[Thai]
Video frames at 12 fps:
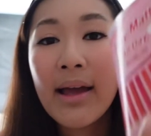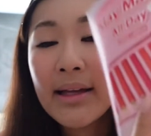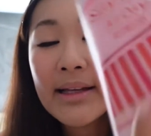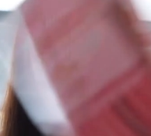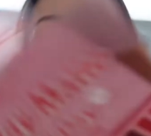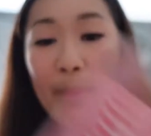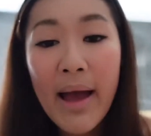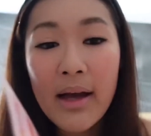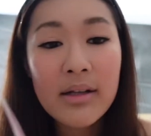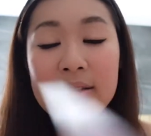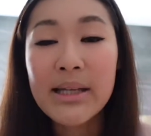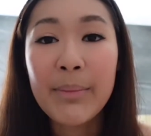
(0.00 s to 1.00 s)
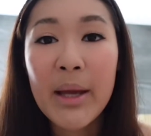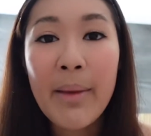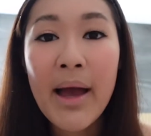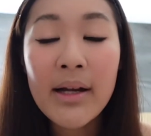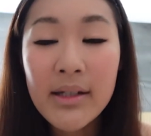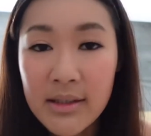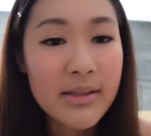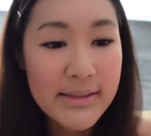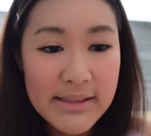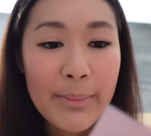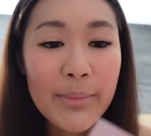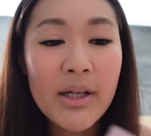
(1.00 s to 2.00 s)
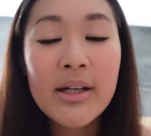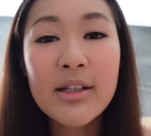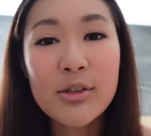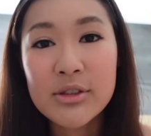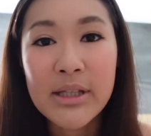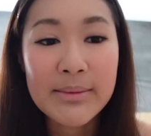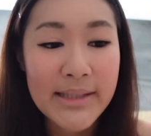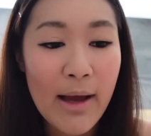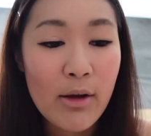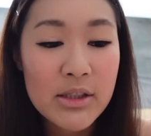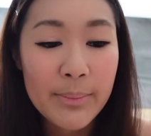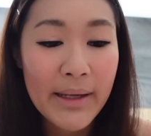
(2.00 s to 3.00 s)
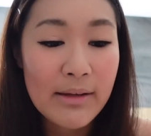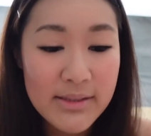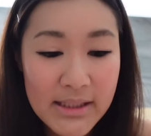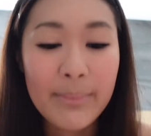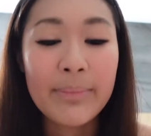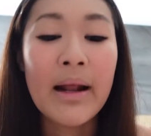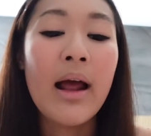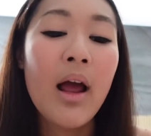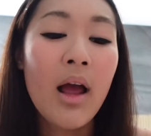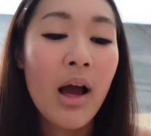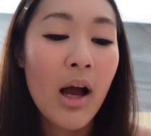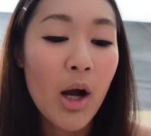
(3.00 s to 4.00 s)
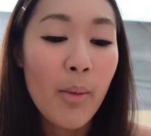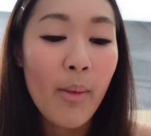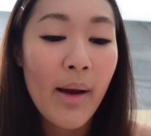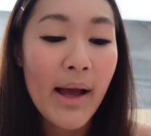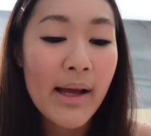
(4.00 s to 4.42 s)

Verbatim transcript: ง่ายมากคือจำง่ายมาก1นถึงสิก็คือ1นึ่งสามสี่ห้าเจ็ดแปดเก้าสิบนะ เขาบอกว่า